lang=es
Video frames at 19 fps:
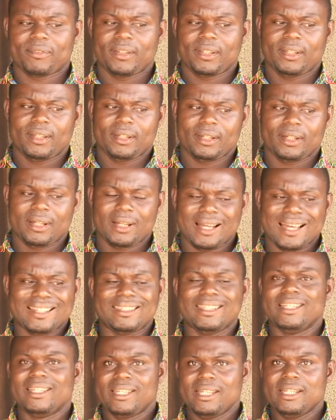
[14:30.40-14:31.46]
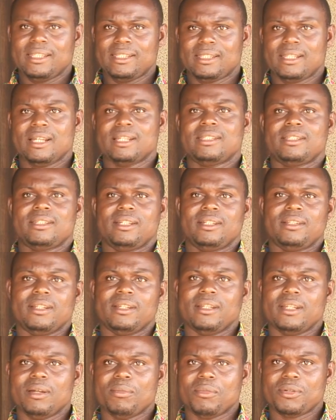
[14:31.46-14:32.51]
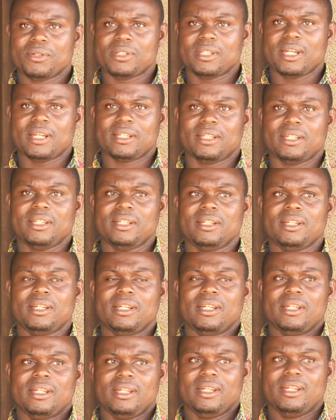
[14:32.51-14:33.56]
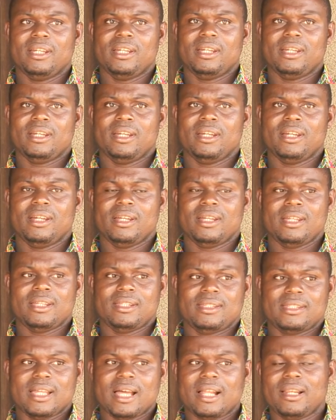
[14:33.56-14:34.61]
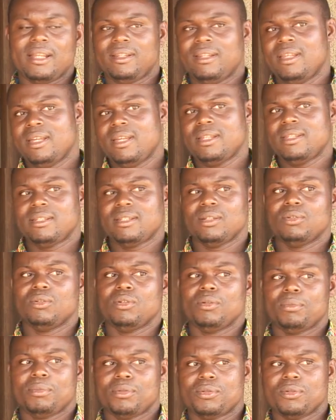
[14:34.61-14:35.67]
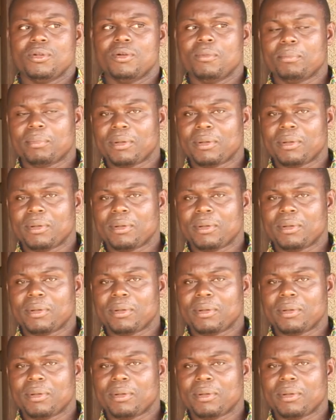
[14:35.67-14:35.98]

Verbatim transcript: eh, catequistas que tenemos aquí eh, salen de este grupo, son